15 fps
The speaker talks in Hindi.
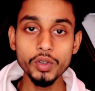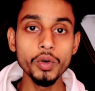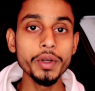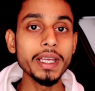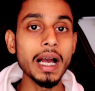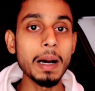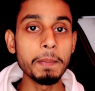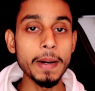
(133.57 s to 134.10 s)
तो
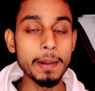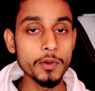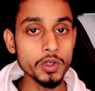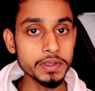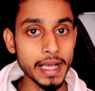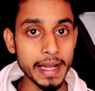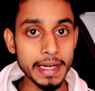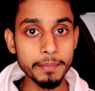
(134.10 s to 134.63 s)
यहाँ पर आप
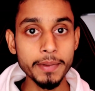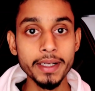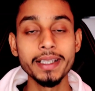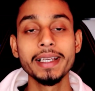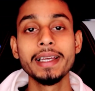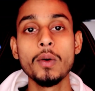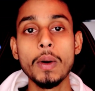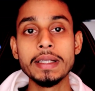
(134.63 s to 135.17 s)
लोग साइन अप
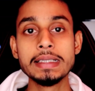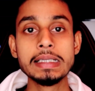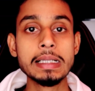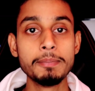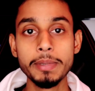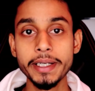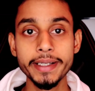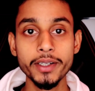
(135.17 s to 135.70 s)
करके केवाईसी
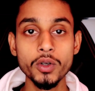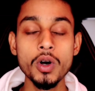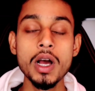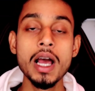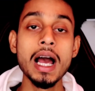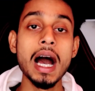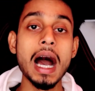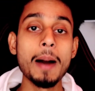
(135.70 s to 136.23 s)
कंप्लीट करो
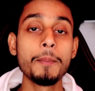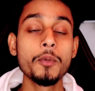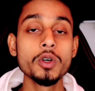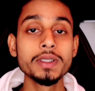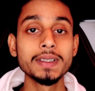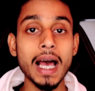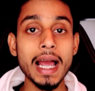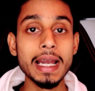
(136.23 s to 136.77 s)

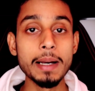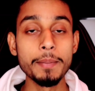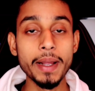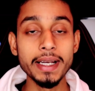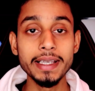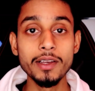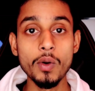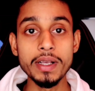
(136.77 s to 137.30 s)
आपको साइन अप
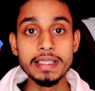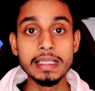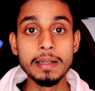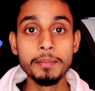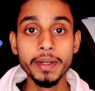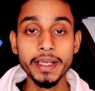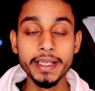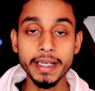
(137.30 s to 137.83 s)
एंड केवाईसी
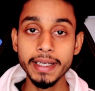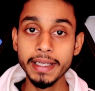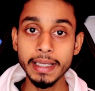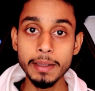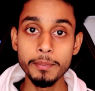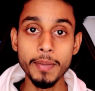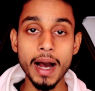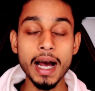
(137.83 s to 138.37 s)
कंप्लीट करने
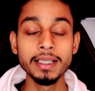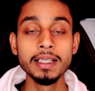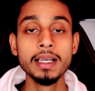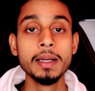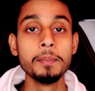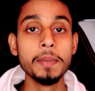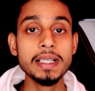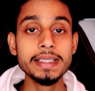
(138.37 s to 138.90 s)
के बाद
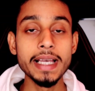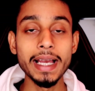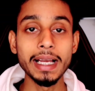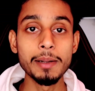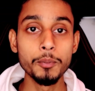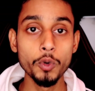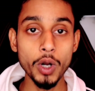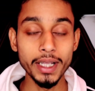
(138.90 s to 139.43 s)
मिल
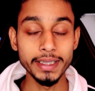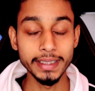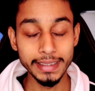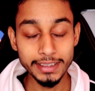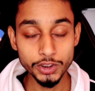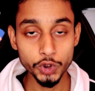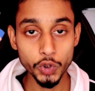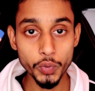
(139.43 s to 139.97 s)
जाएगा पूरा
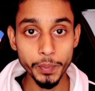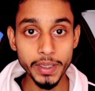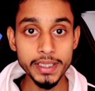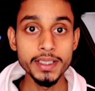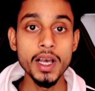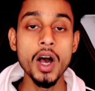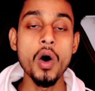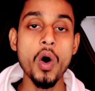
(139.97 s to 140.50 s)
तीन सौ
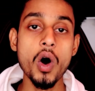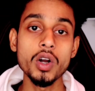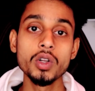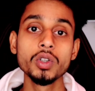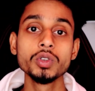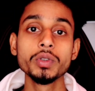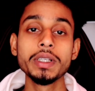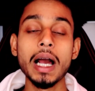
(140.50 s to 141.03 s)
रुपीज़ और
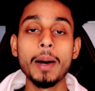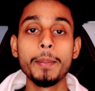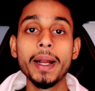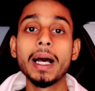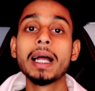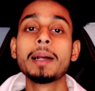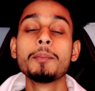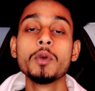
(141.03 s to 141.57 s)
दोस्तों यहाँ
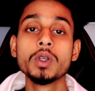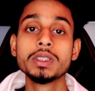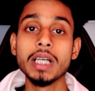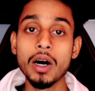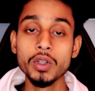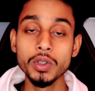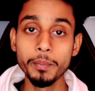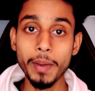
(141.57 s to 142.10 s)
पर अगर आप लोग
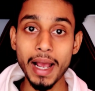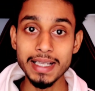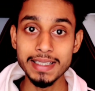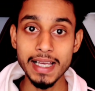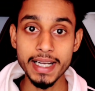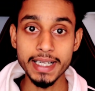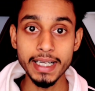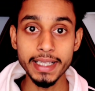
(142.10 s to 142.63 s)
चाहो तो
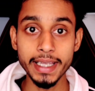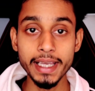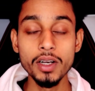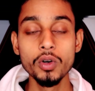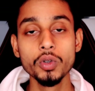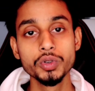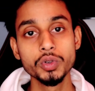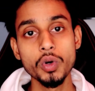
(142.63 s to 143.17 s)
पैसे ऐड करके
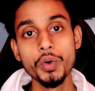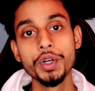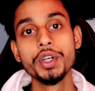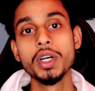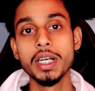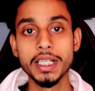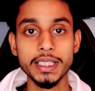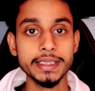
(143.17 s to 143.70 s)
उसको
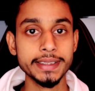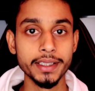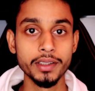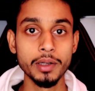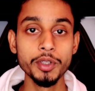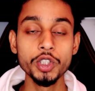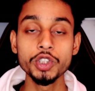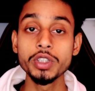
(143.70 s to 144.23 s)
विड्रॉल कर
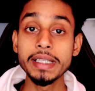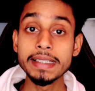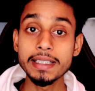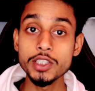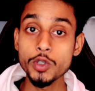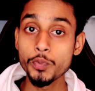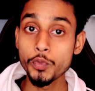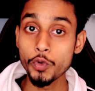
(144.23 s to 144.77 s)
सकते हो अभी दोस्तों
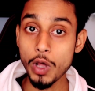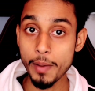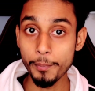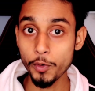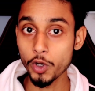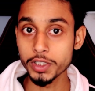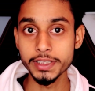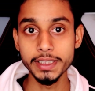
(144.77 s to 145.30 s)
इसका जो पूरा
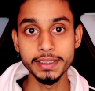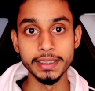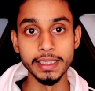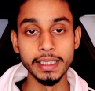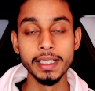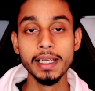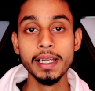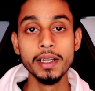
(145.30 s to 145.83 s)
प्रोसेस
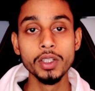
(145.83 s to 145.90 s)
है